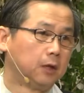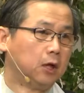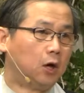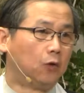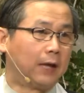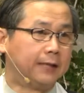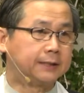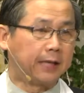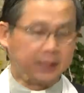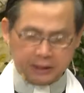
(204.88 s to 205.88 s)
后来
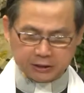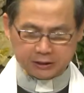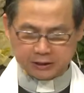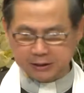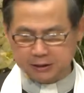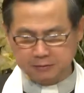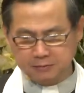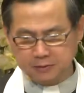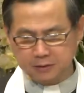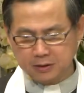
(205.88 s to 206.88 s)
在一七
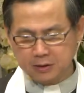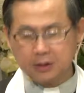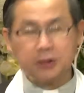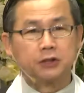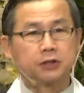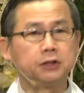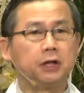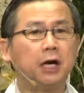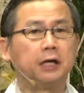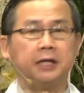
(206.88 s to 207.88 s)
四
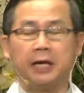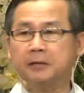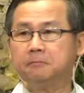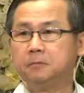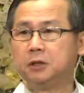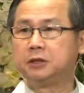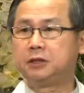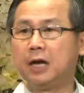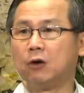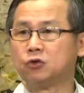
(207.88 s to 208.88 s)
二年，
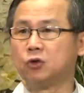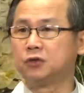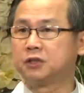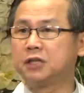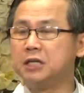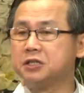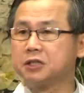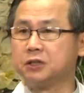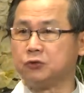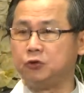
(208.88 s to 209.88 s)
教宗正
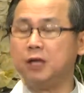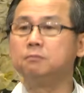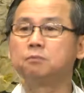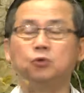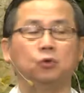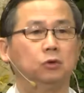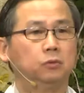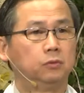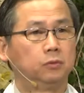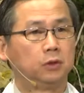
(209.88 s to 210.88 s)
式宣布，
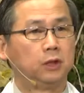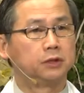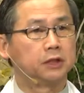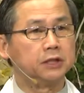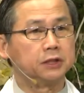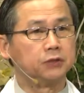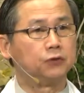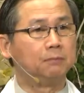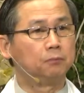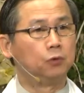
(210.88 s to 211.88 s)
正式
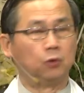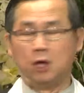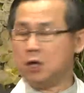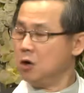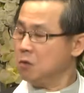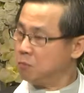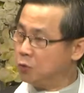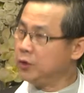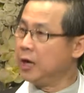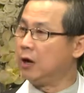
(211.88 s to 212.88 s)
宣布
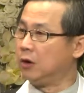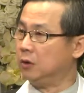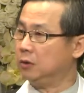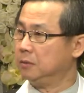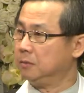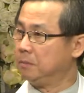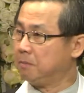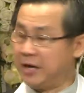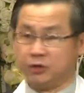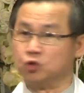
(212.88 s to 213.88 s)
不要
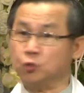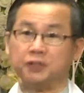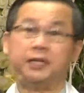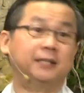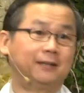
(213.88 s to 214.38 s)
拜祖先，